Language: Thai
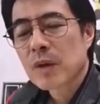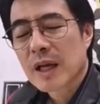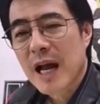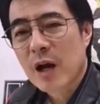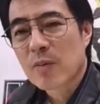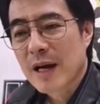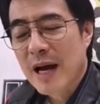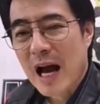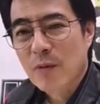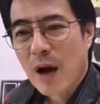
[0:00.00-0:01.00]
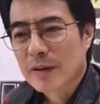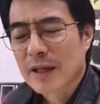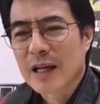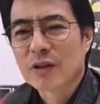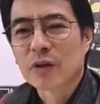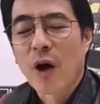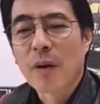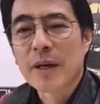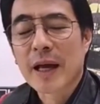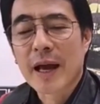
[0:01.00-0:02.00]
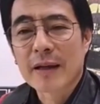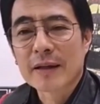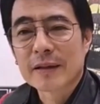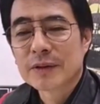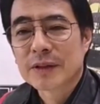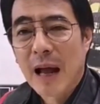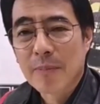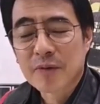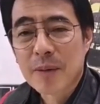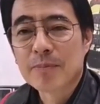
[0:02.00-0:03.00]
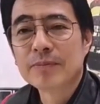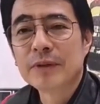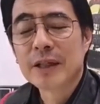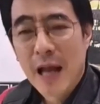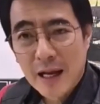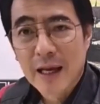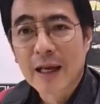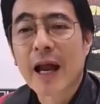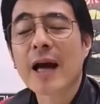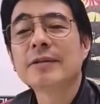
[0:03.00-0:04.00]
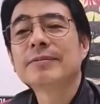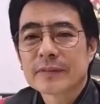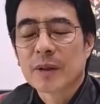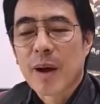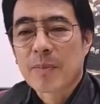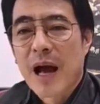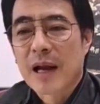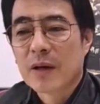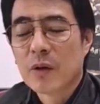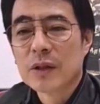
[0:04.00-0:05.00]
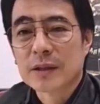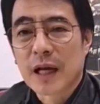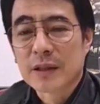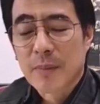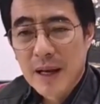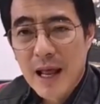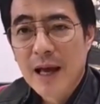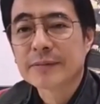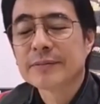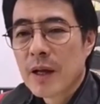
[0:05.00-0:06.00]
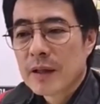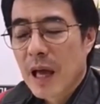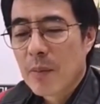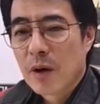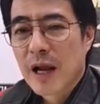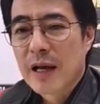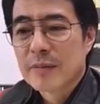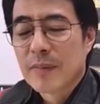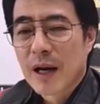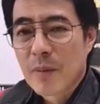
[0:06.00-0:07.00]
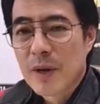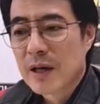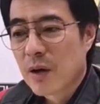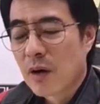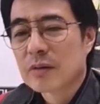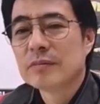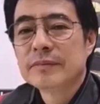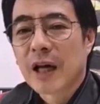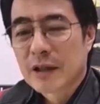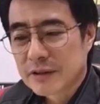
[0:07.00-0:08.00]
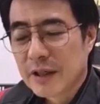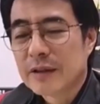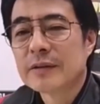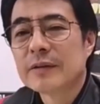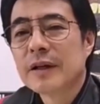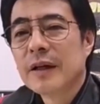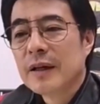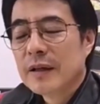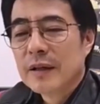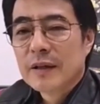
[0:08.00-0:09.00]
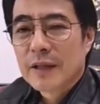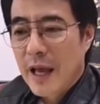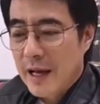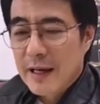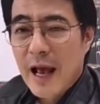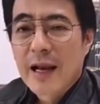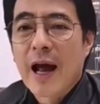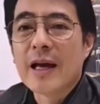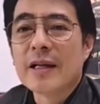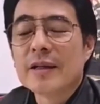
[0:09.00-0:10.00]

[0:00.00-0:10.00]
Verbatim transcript: อนาคตใหม่คาดหวังว่าจะได้สสเพียงแค่สามสิบที่นั่งเองนะสำหรับการเลือกตั้งสมัยแรกแต่เพราะได้บารมีของทักษิณเทคะแนนให้